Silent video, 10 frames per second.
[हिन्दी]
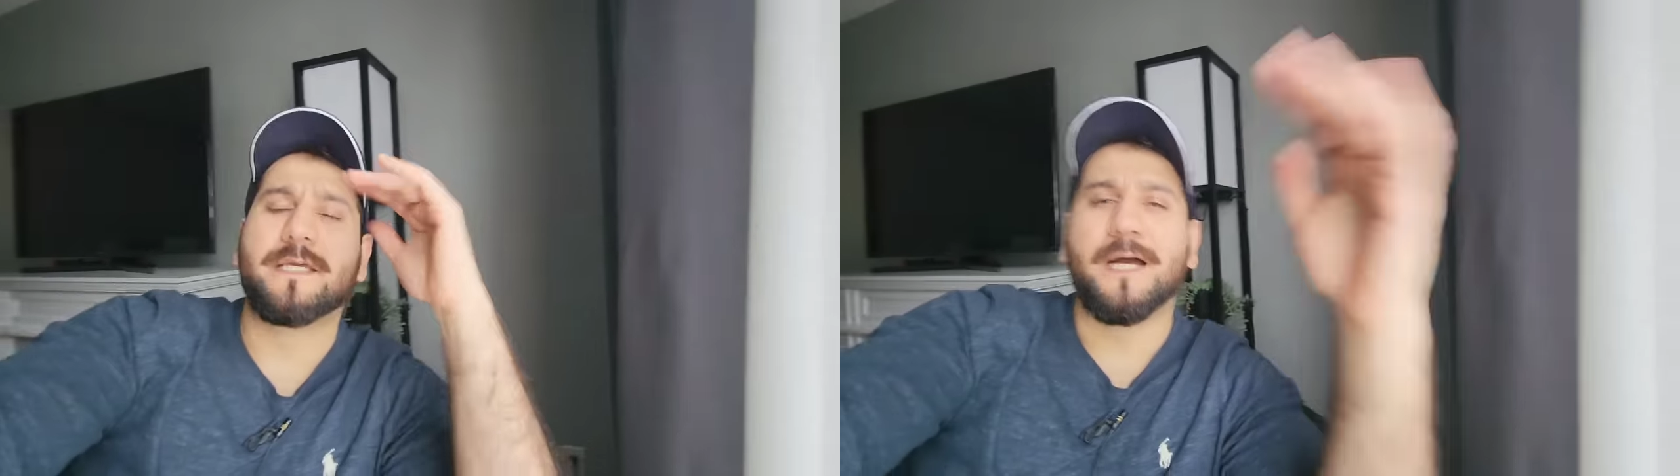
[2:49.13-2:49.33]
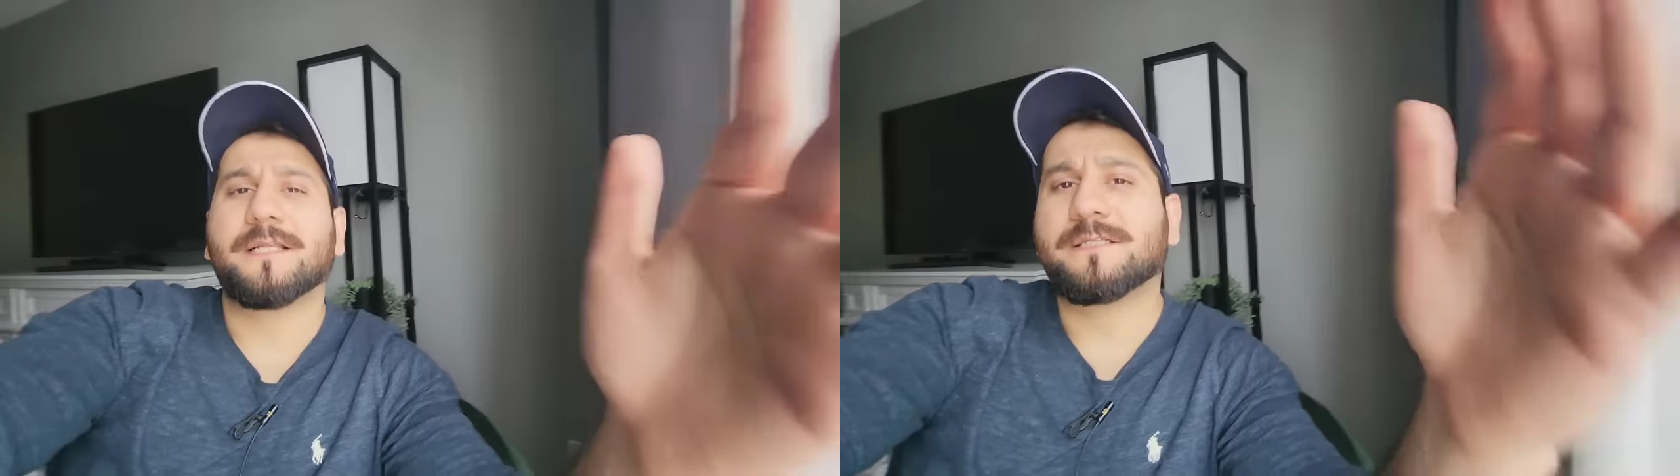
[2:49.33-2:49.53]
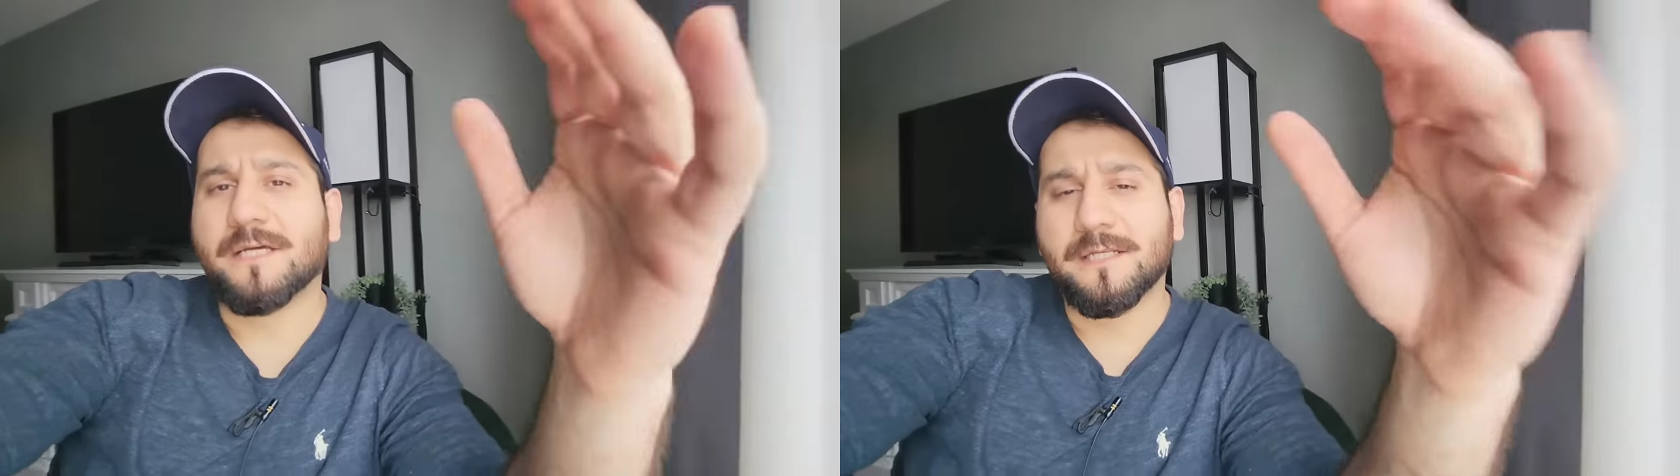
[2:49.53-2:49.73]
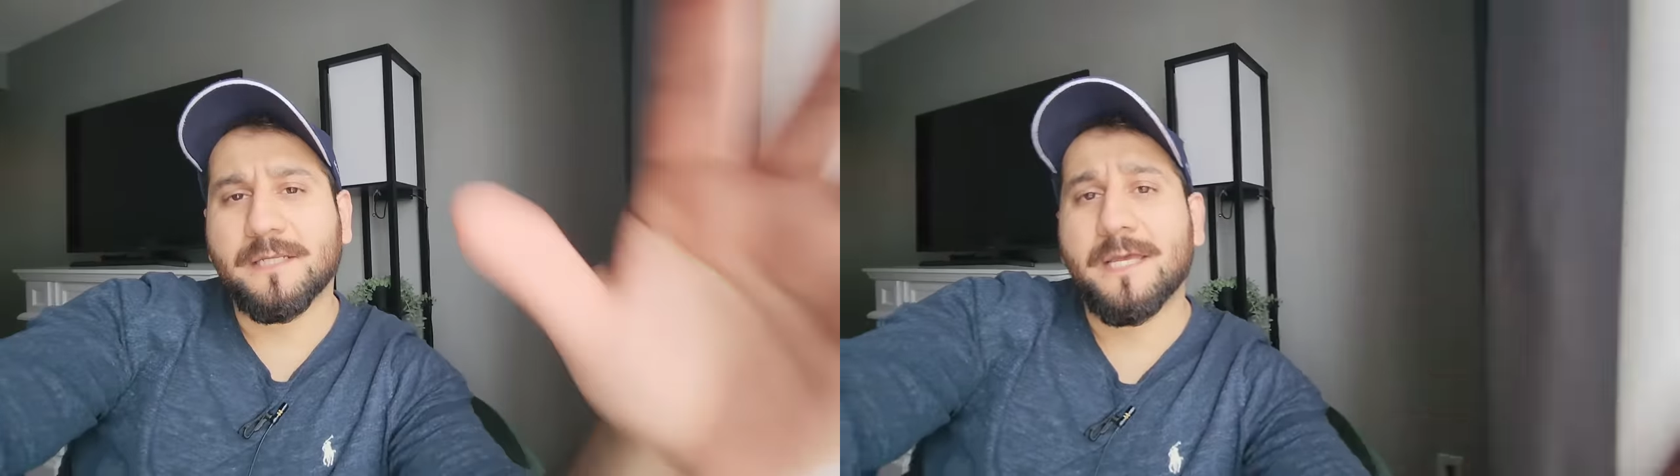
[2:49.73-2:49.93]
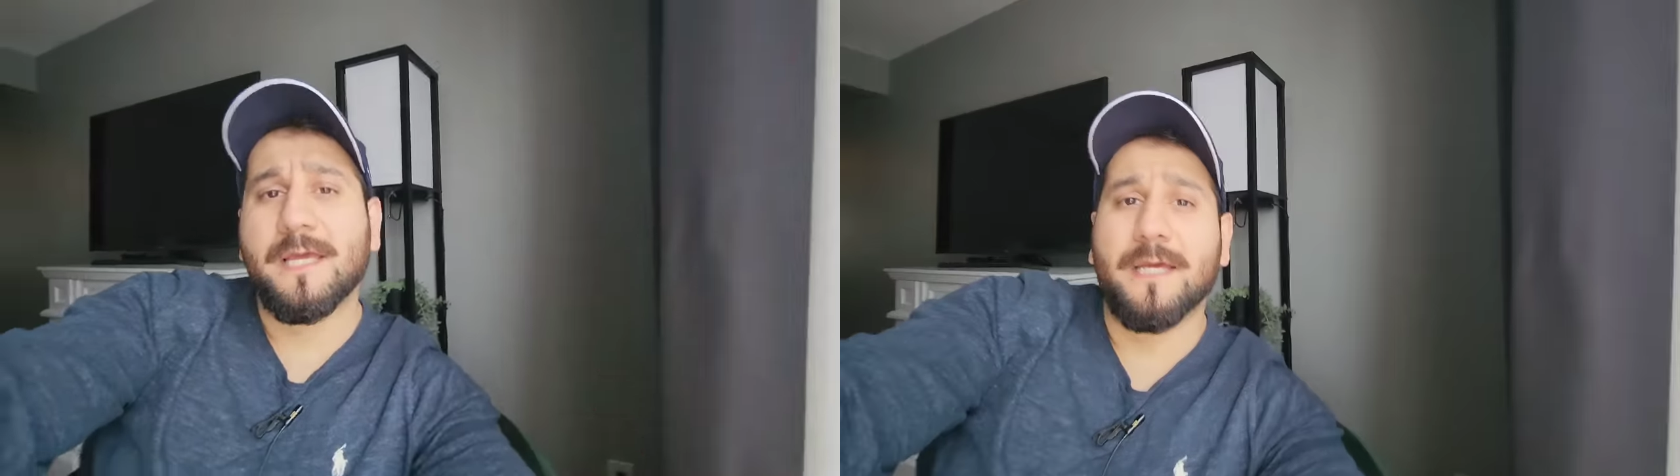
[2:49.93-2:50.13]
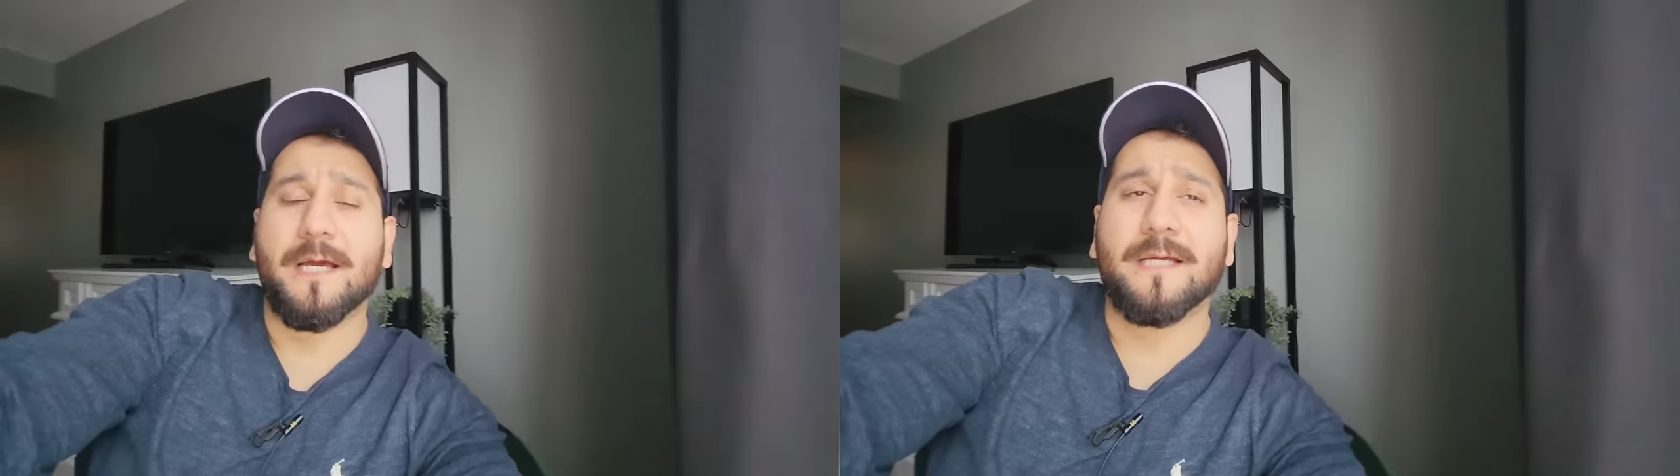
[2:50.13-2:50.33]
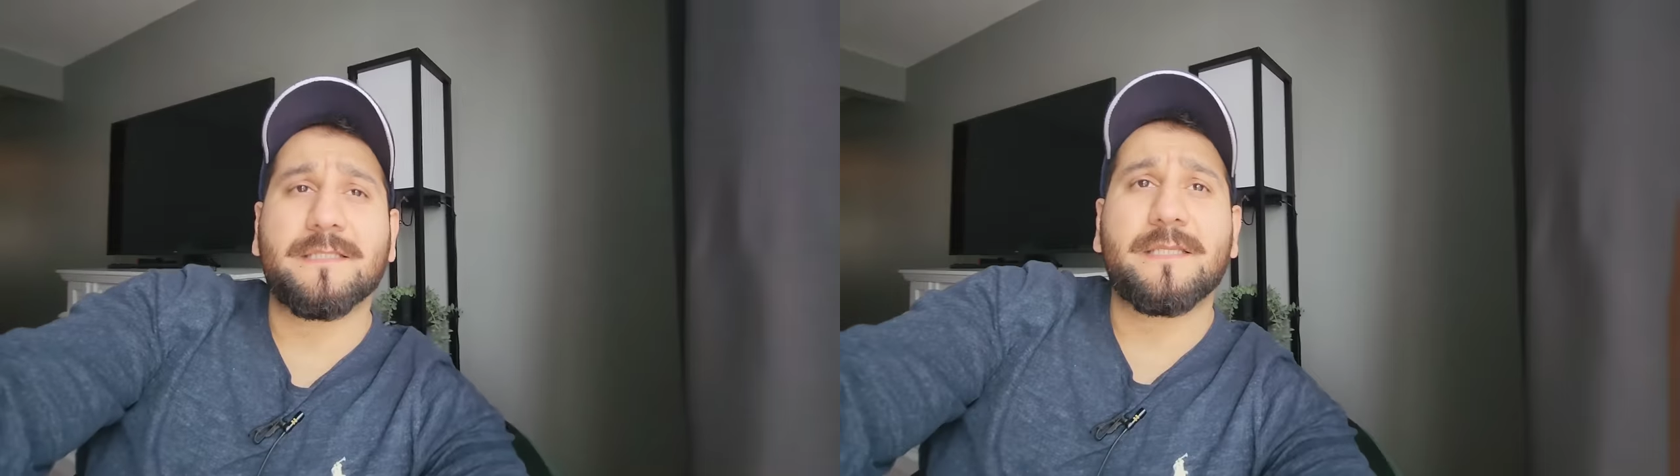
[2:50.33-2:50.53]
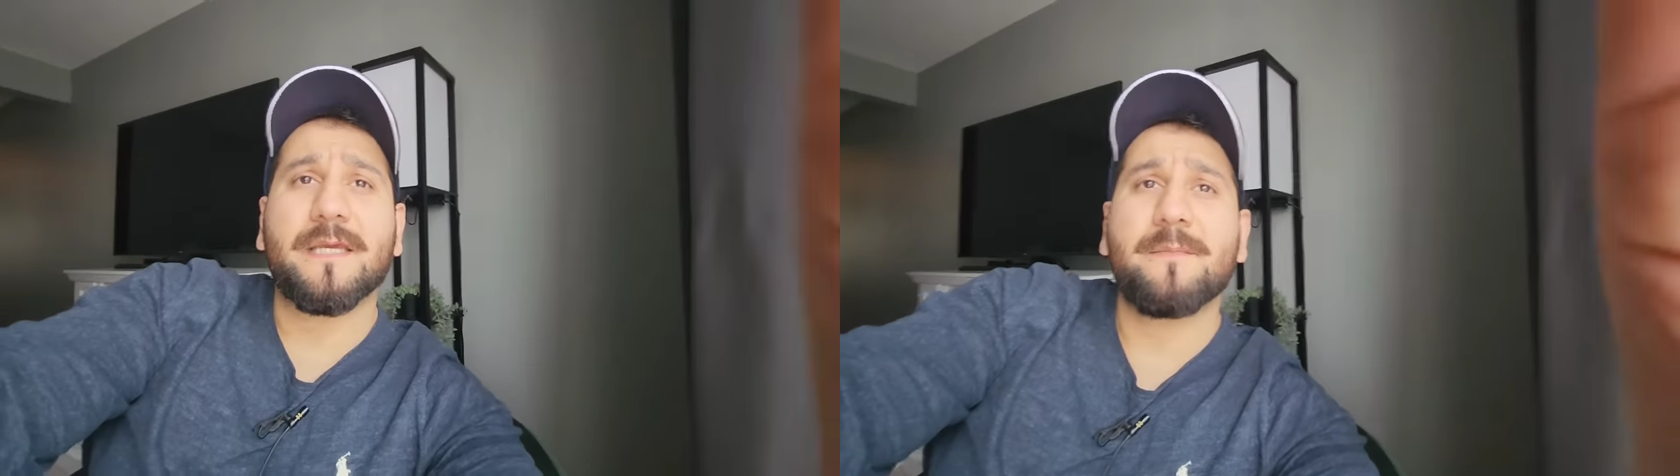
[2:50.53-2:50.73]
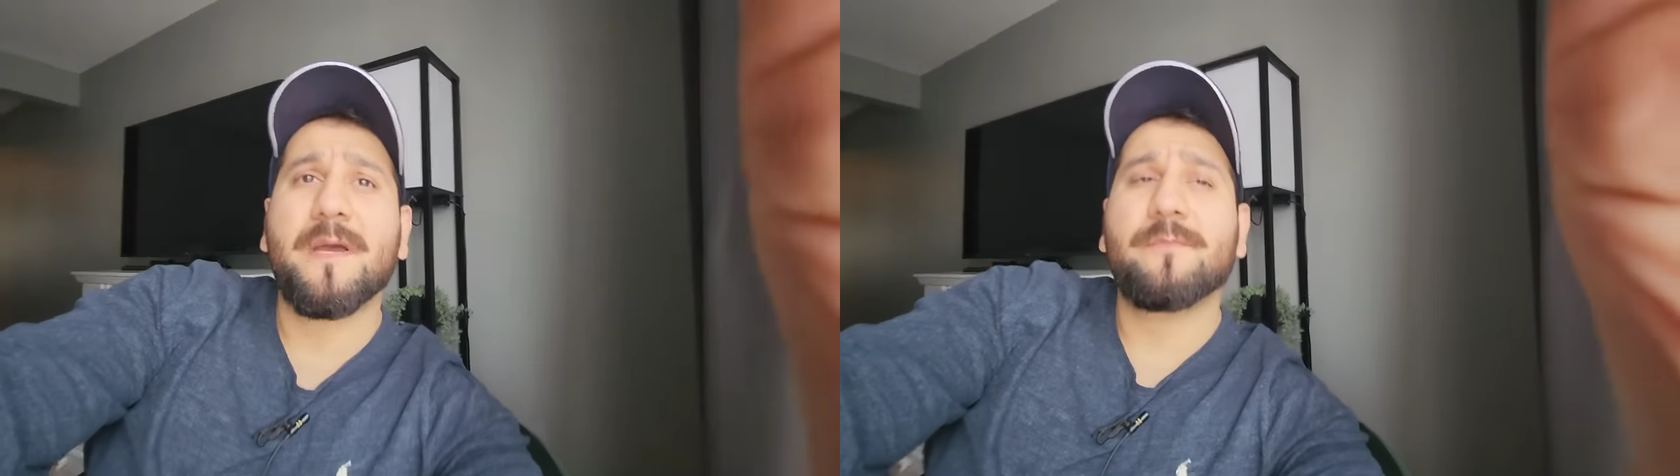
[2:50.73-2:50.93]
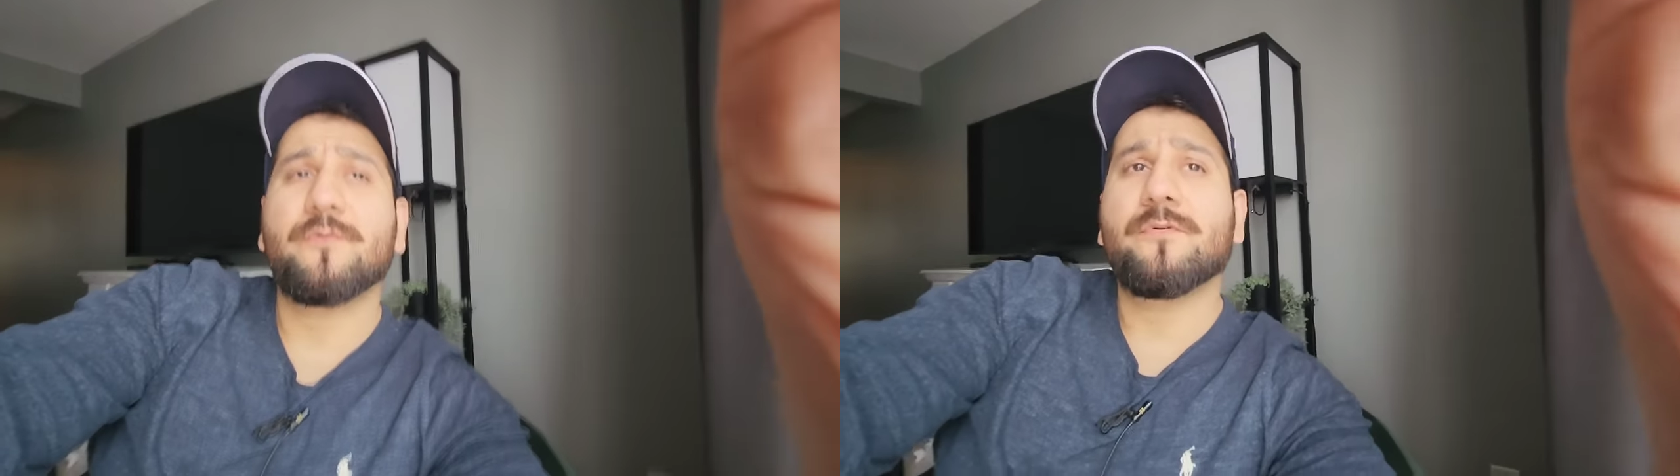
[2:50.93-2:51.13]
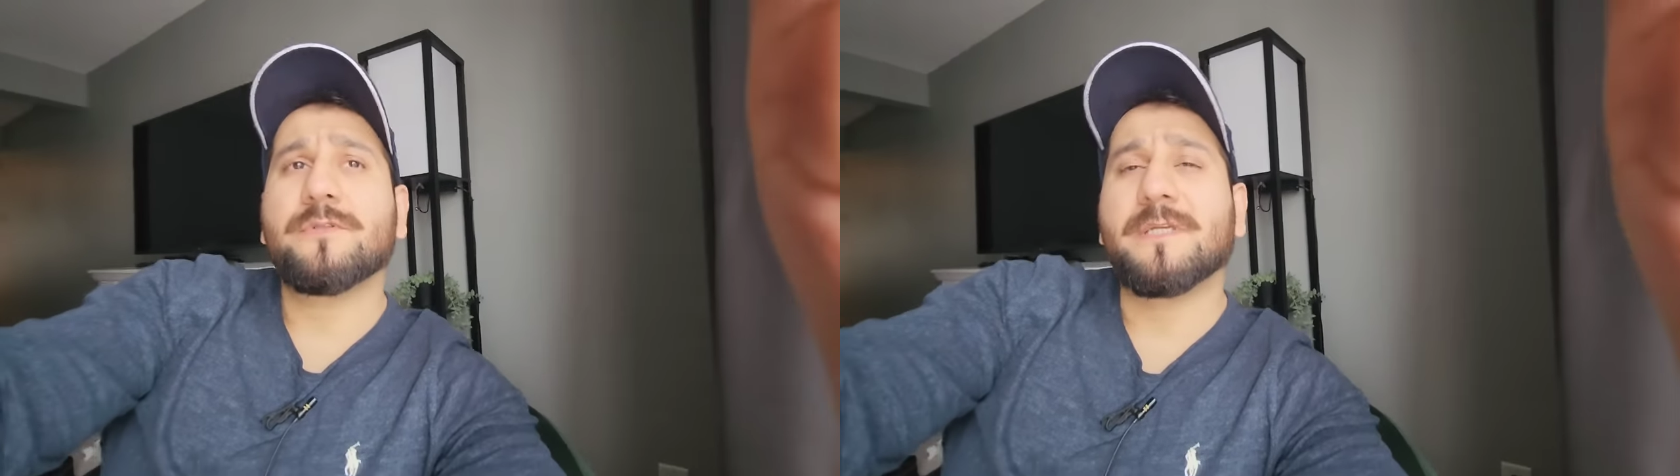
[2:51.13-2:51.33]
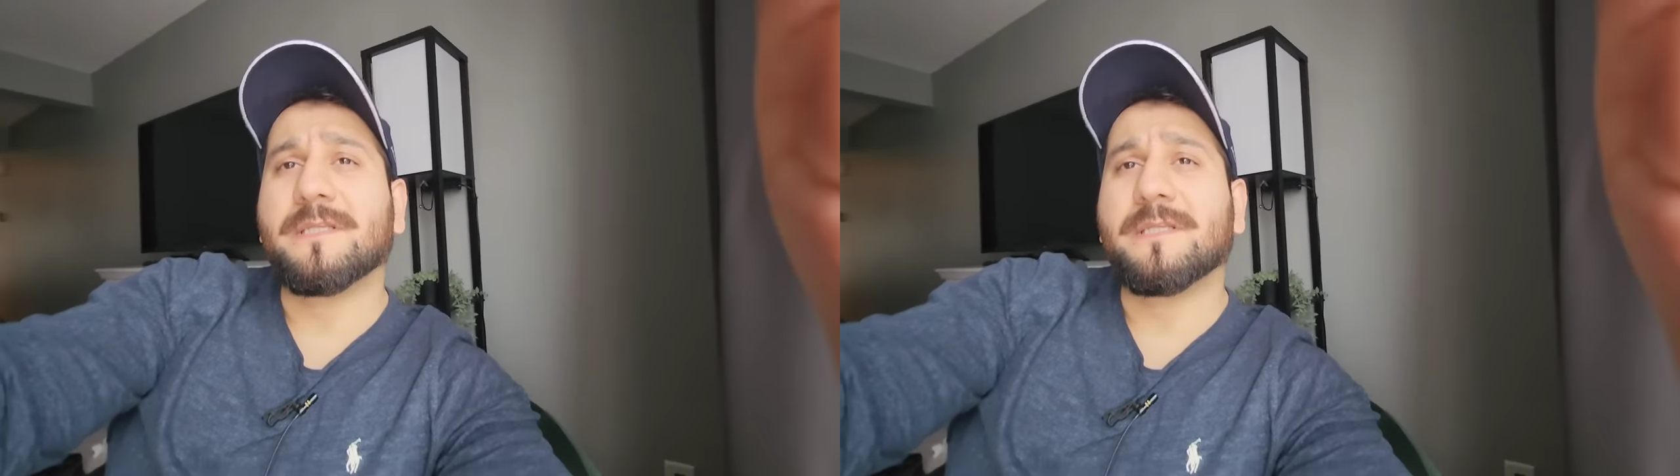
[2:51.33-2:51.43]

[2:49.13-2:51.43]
क्या हाल चाल अच्छा देखिए मैं आप लोगों को